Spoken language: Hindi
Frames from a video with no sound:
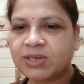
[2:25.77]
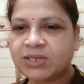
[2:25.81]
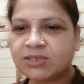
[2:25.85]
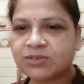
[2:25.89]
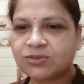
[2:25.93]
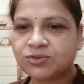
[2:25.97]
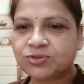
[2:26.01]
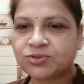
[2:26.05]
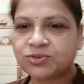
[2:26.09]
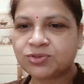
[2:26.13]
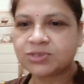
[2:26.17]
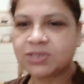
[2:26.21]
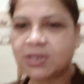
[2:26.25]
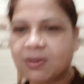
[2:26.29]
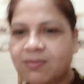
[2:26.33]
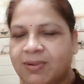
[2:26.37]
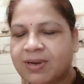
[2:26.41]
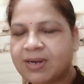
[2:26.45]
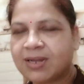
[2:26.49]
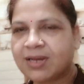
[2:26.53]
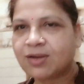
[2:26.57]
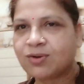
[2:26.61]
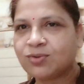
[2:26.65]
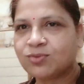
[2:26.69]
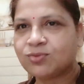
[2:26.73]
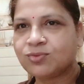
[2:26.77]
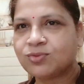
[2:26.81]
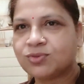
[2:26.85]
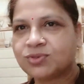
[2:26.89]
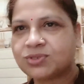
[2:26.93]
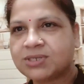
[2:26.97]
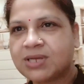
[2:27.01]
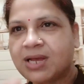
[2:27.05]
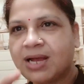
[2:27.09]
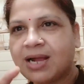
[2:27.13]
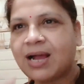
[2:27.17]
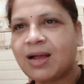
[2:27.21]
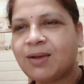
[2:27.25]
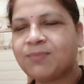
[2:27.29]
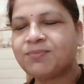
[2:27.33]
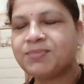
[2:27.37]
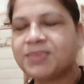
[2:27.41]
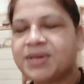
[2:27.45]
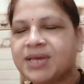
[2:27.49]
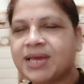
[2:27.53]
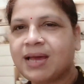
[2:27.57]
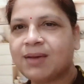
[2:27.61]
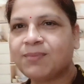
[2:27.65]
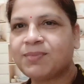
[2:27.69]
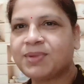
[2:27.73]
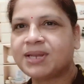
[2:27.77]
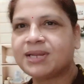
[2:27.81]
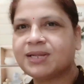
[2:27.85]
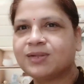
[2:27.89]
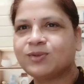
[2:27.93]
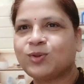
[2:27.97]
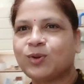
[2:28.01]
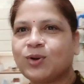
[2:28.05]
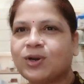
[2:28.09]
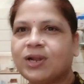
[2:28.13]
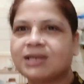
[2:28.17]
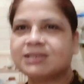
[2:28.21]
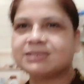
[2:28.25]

जो सोशल वर्कर हूँ उसका काम किया मैंने थोड़ा